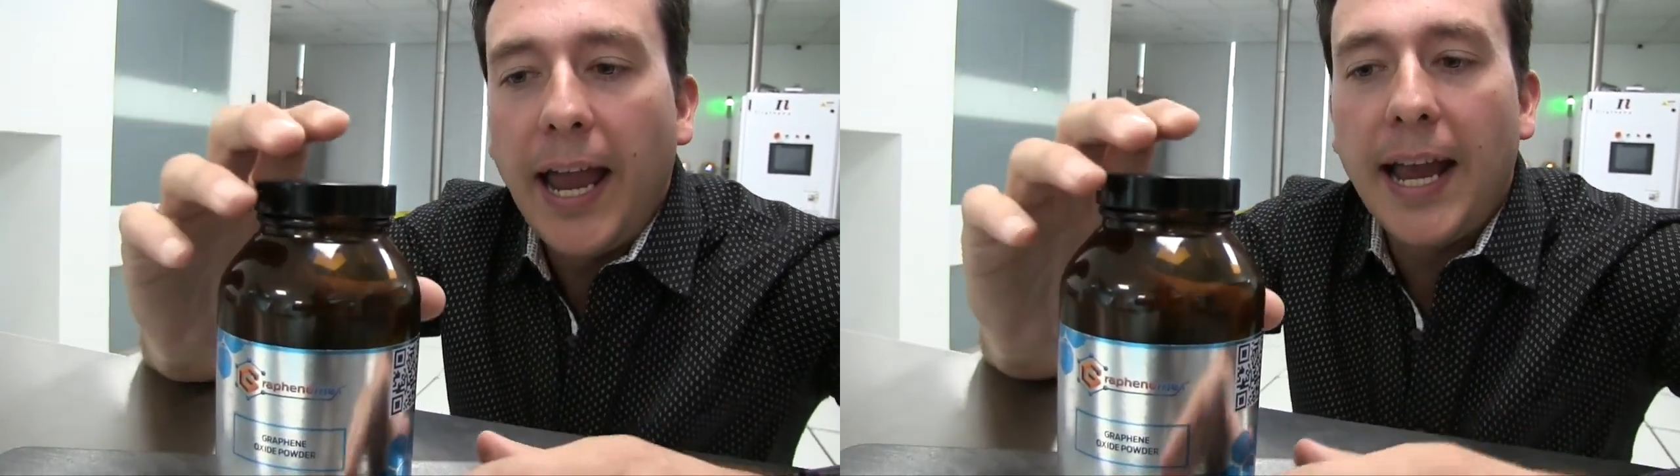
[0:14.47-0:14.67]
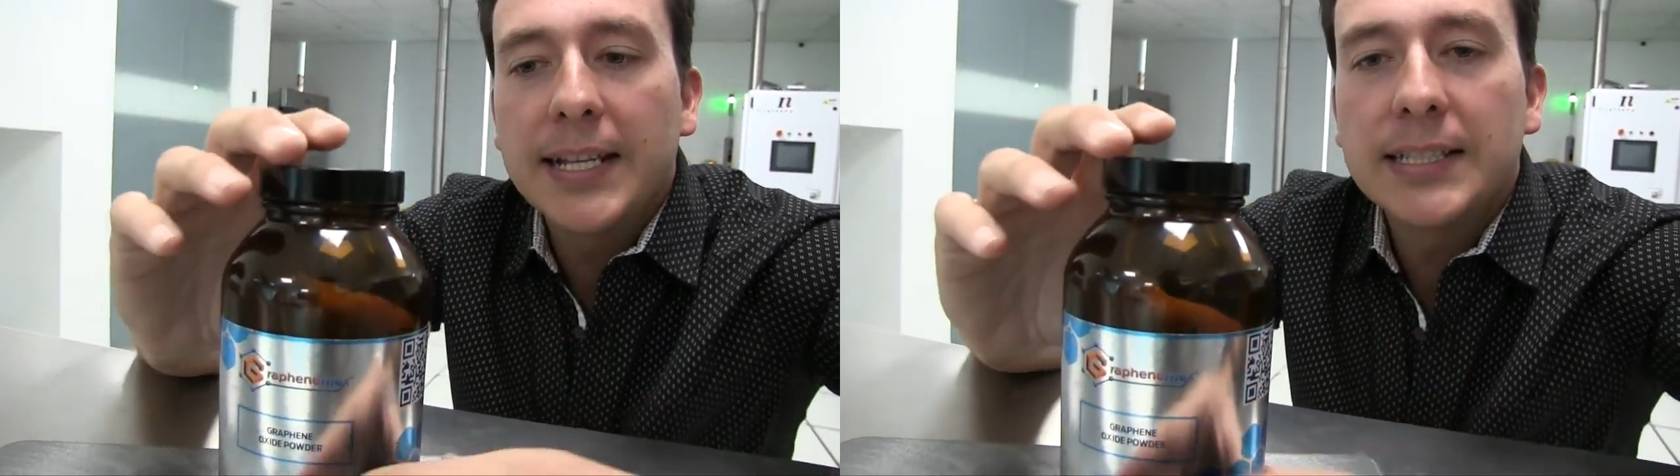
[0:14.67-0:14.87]

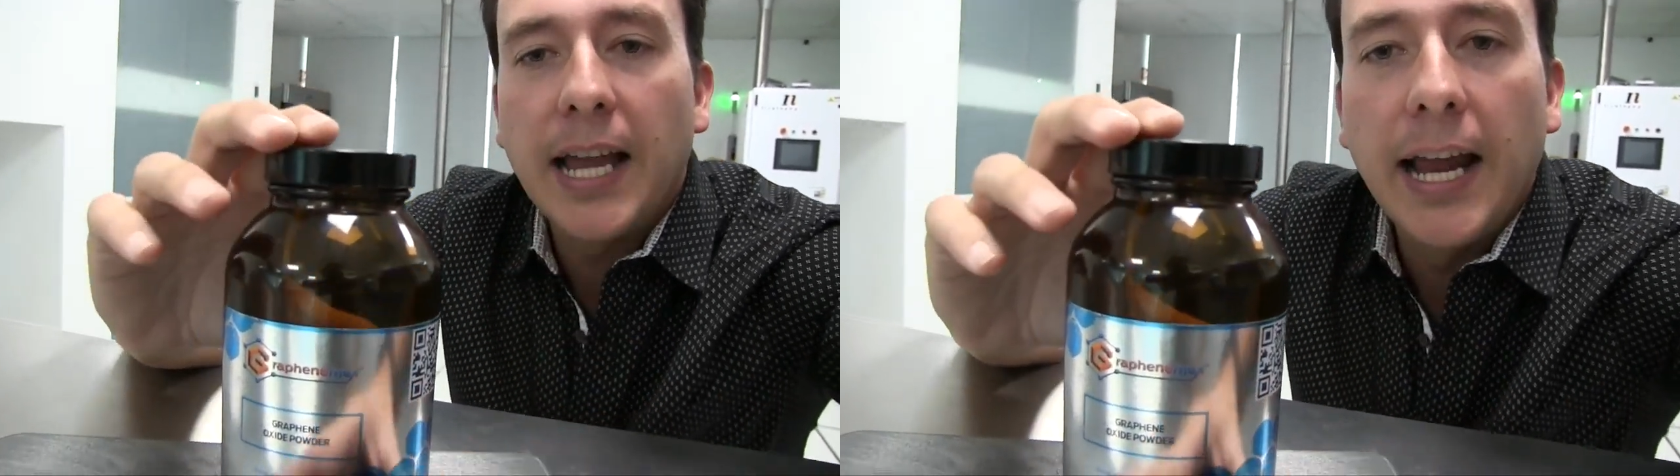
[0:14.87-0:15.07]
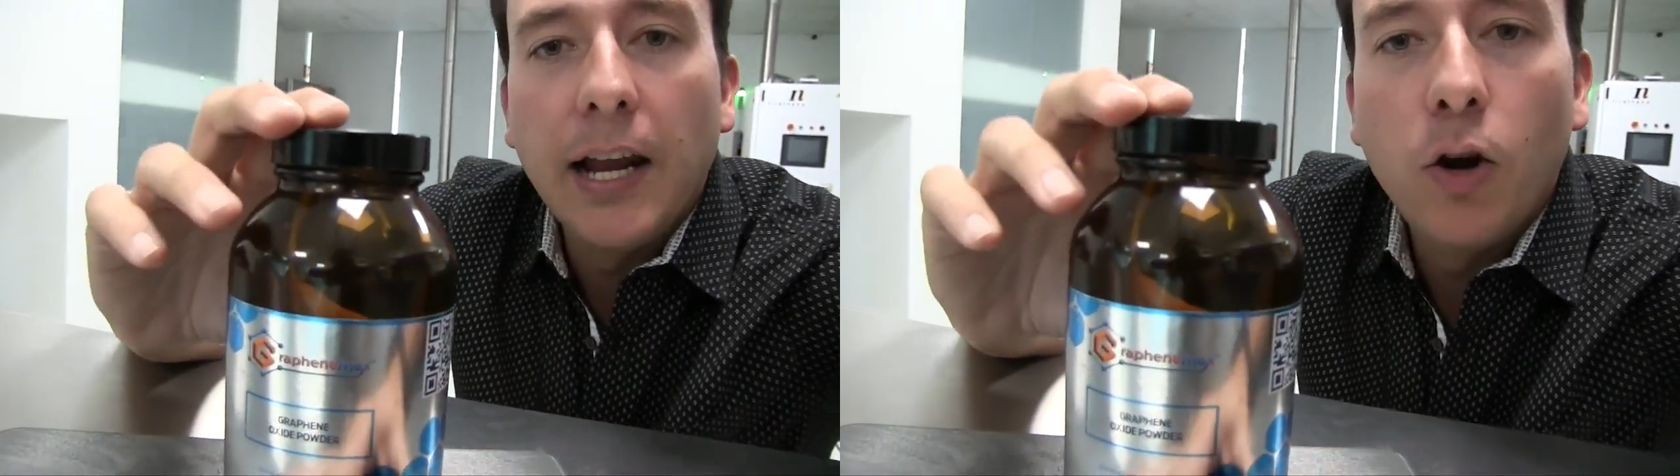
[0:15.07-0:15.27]

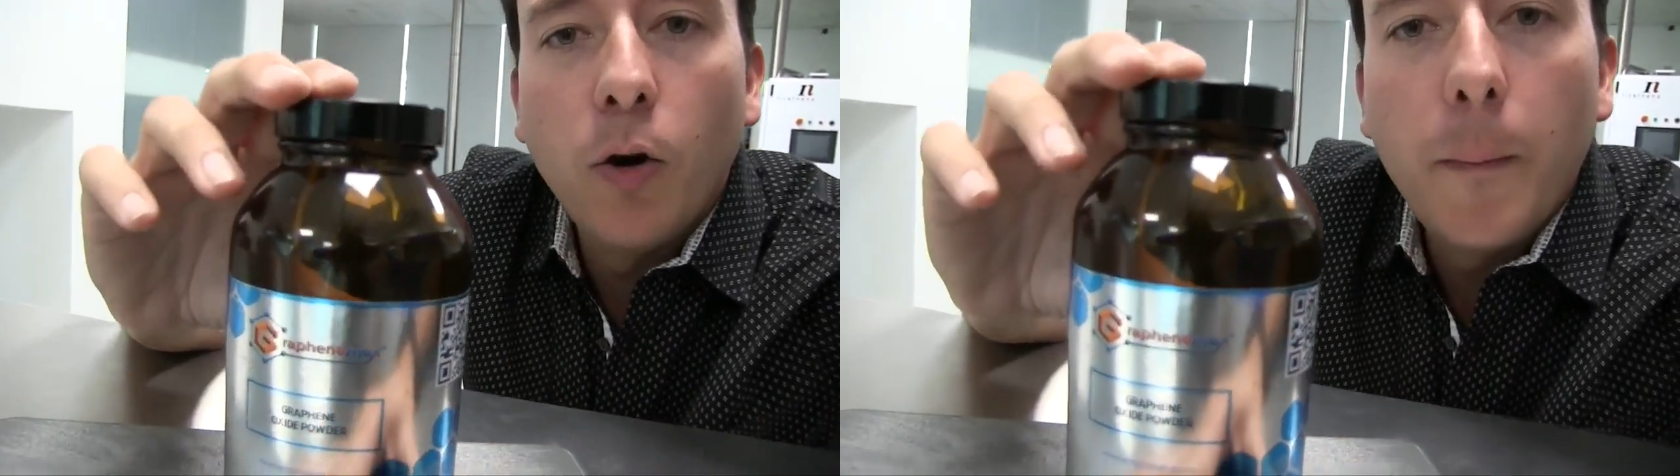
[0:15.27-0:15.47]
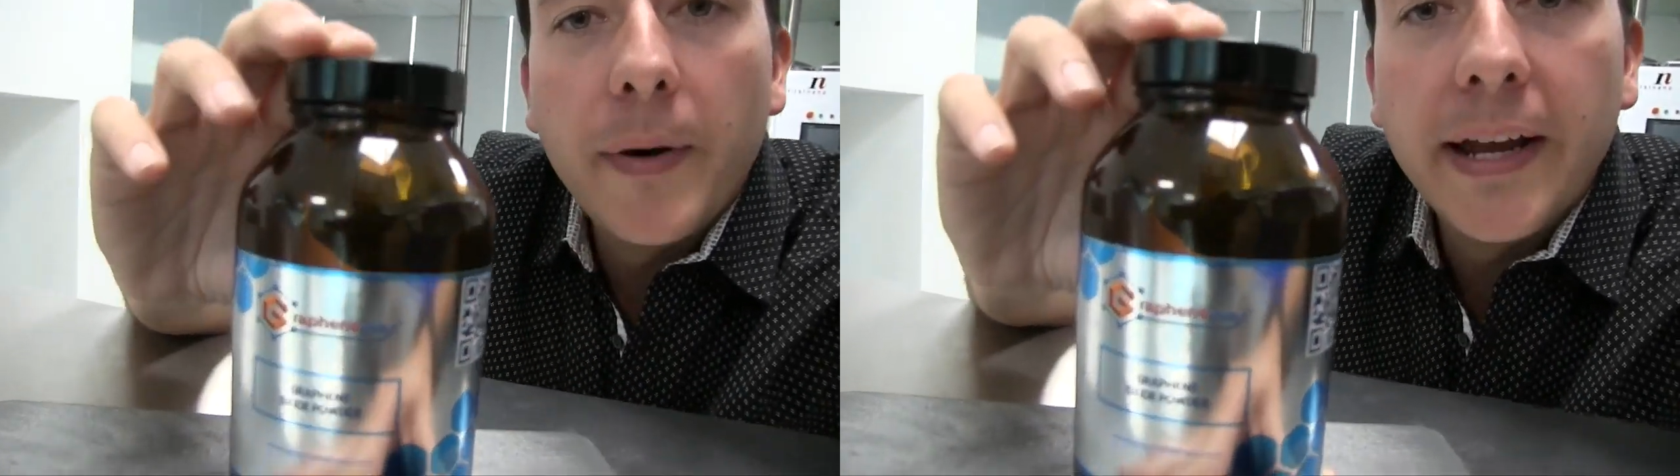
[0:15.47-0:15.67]
es el
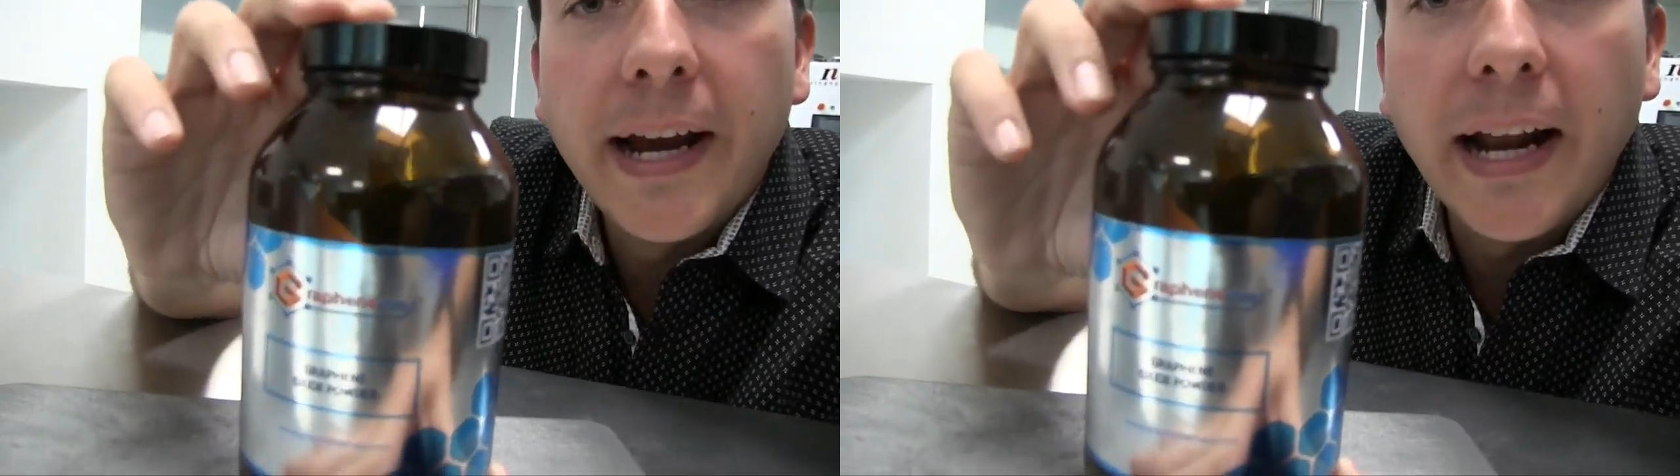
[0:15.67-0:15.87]
hombre